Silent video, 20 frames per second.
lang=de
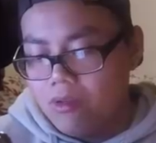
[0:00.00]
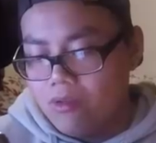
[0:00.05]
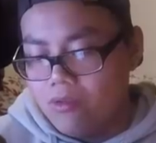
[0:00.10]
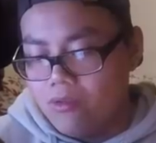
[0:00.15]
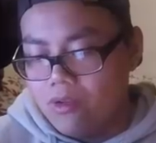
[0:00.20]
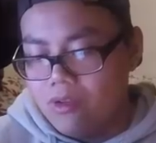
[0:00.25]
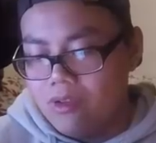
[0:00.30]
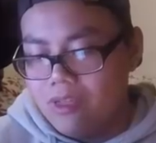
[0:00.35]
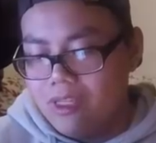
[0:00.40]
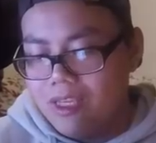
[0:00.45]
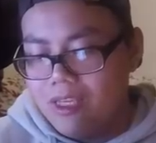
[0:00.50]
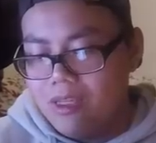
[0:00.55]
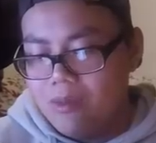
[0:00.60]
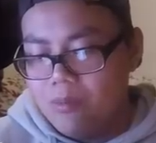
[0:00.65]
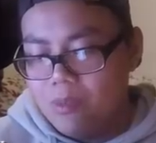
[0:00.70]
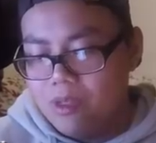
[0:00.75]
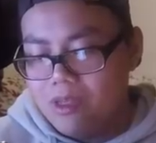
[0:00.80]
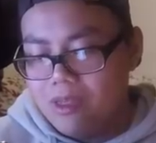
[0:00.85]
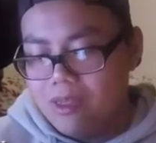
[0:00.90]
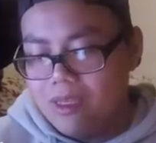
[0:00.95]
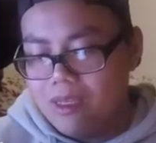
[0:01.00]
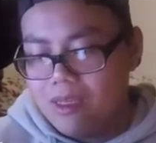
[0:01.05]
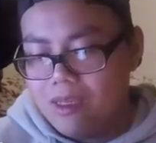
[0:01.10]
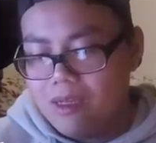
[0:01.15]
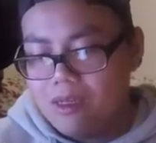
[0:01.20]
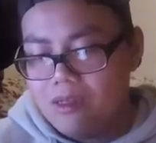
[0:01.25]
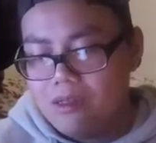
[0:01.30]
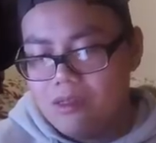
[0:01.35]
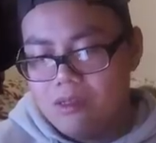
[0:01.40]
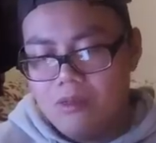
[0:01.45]
von denen mit
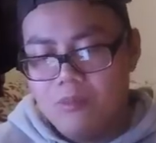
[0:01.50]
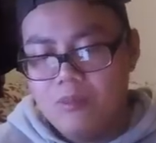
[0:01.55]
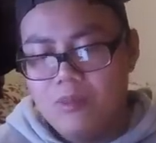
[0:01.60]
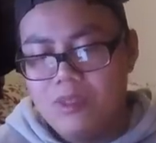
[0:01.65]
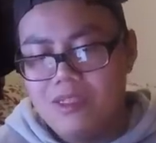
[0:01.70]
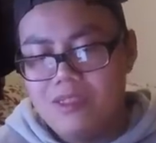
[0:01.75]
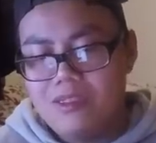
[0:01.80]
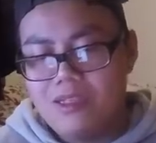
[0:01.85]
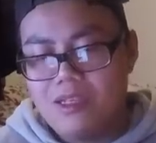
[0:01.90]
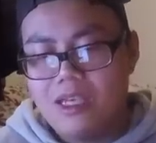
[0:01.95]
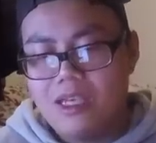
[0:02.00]
der, mit dieser